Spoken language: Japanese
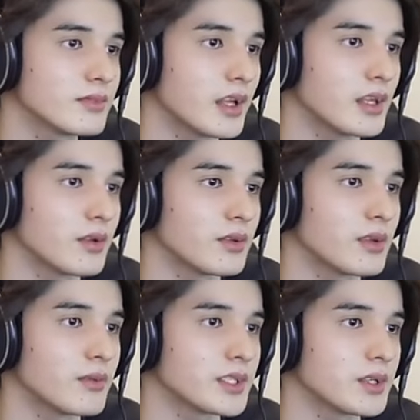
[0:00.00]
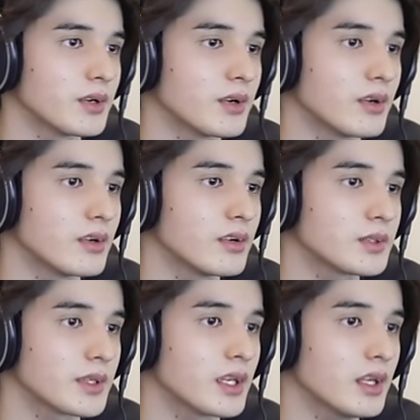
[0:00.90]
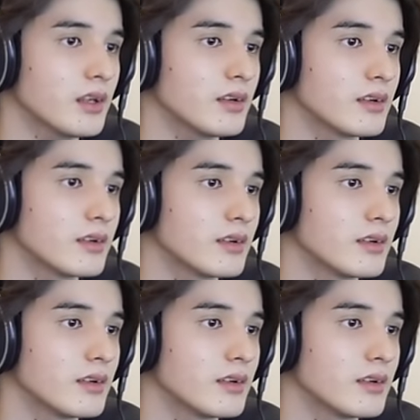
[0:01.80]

はい、どんどん行きましょう。ちょっと待ってね。